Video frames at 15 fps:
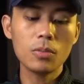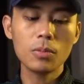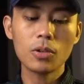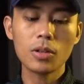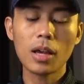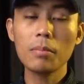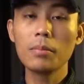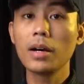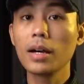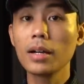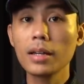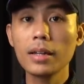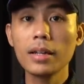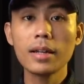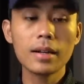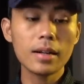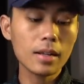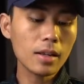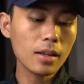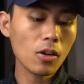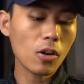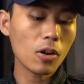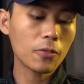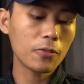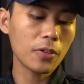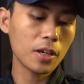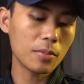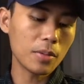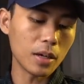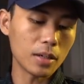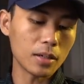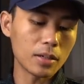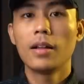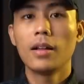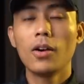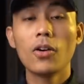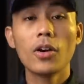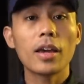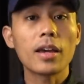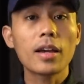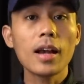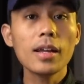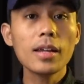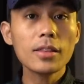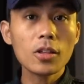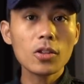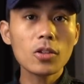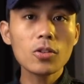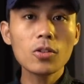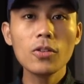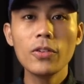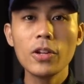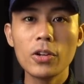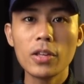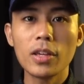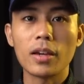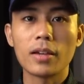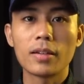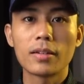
Menurut abang, ini real or fake bang? Oke, kalian tonton dulu videonya.